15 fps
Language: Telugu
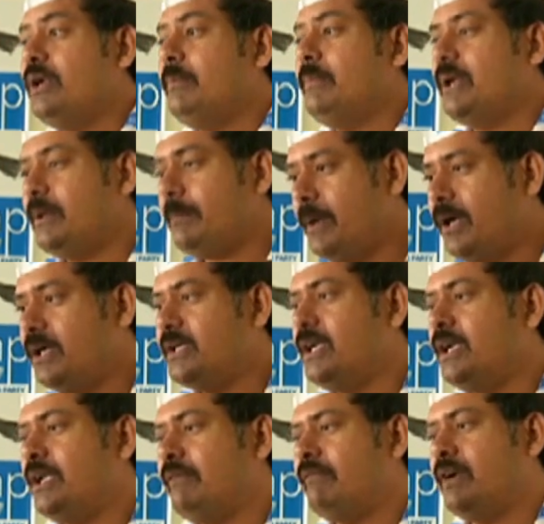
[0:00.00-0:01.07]
ఉన్న మన
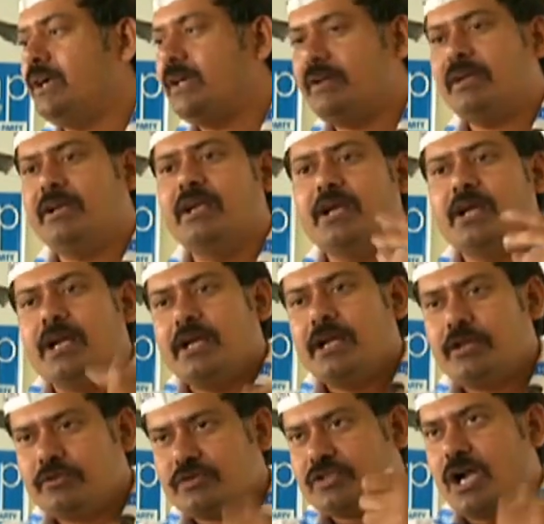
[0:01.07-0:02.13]
పార్టీలే వాటిని
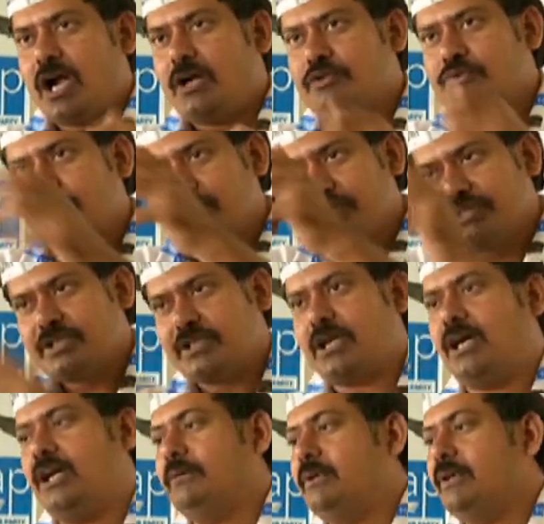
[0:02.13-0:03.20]
ఏదో సాకు చూయించి
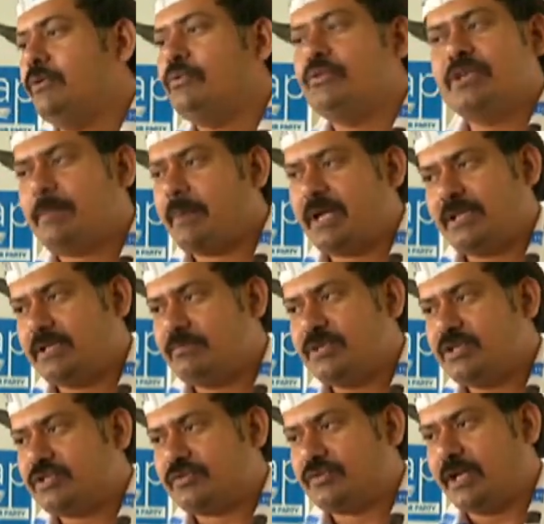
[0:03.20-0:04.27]
కాల్బడి గుంజే ప్రయత్నం
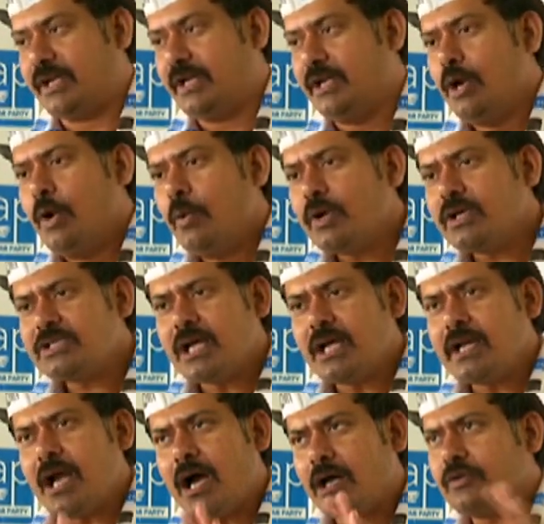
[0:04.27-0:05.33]
చేస్తున్నాయి
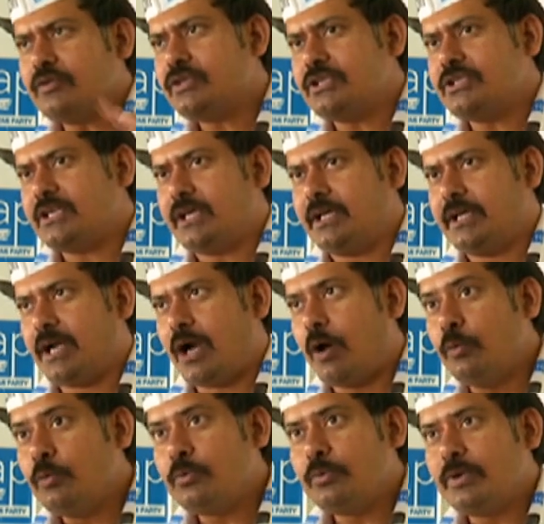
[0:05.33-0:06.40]
ఒకసారి ఆలోచించాలి
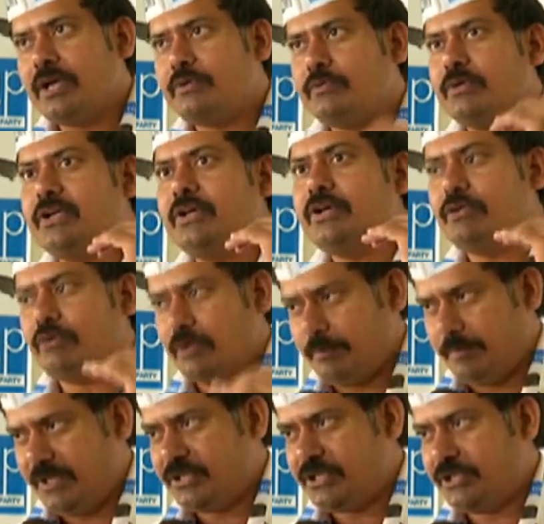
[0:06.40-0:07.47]
అవును ఎటువంటి
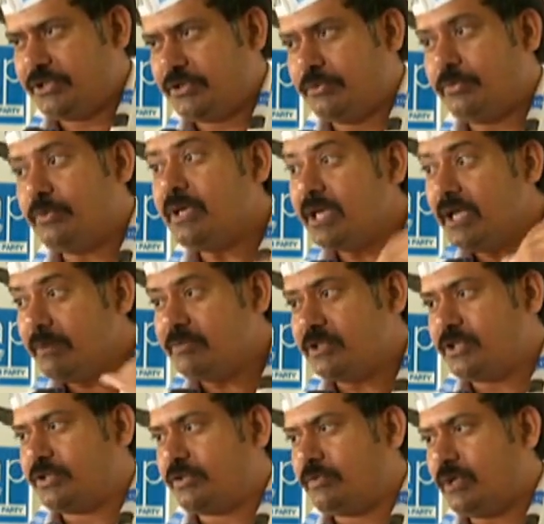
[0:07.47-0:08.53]
డెవలప్మెంట్ చేసిండ్రు ఏం
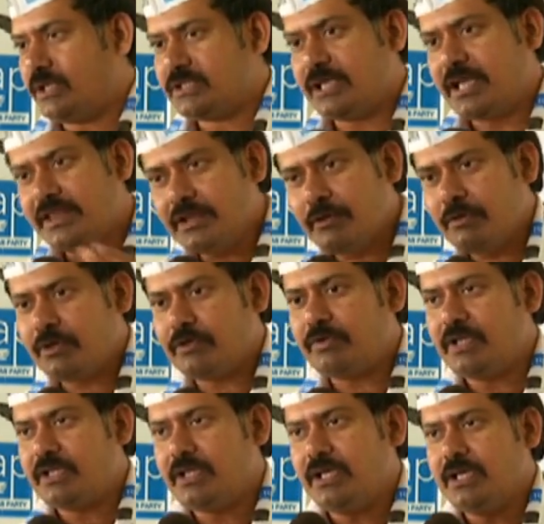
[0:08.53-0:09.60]
చేసిండ్రు అసలు ఎంతవరకు
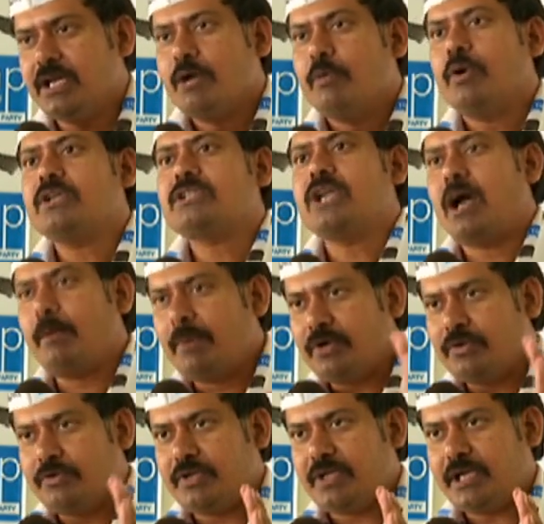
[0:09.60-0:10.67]
ఇది ఒక
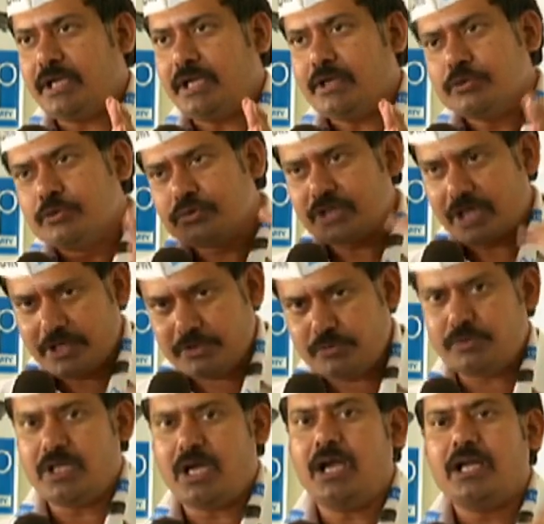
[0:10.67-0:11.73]
సామాన్యునికి యూజ్
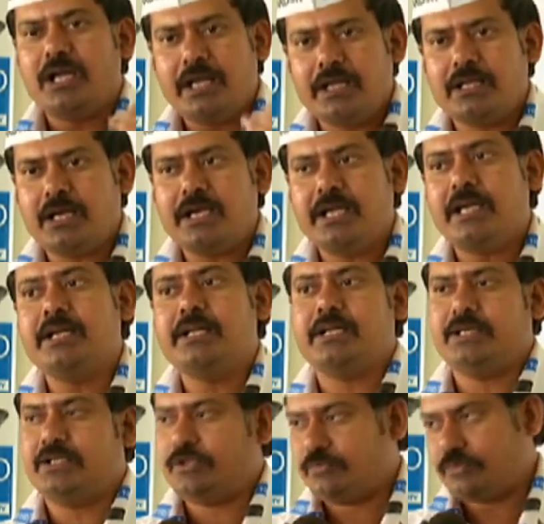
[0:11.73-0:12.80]
అవుతుందా లేదా ఏంటి
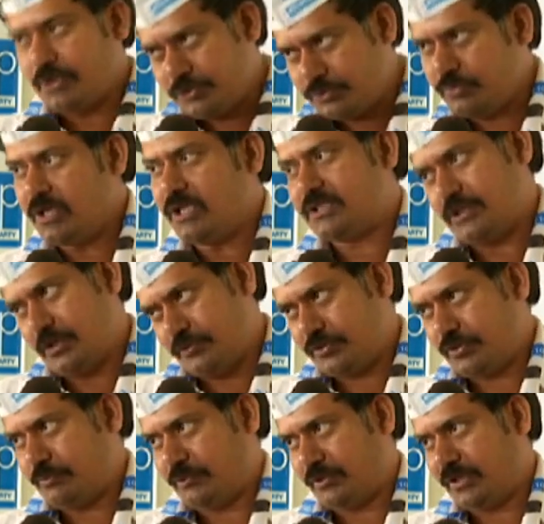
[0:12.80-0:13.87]
అనేది కూడా చూడాల్సిన
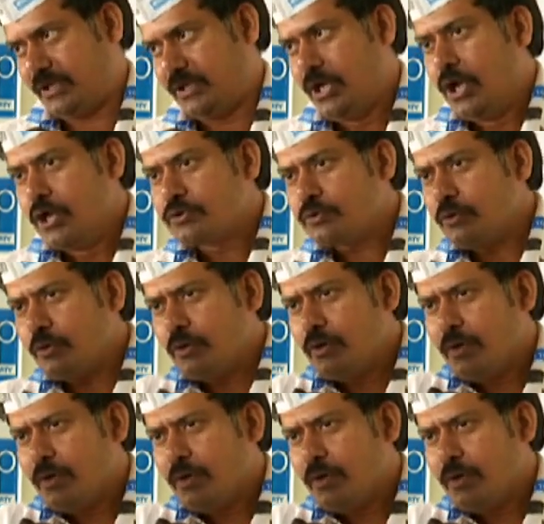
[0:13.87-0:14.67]
అవసరం ఉంది సో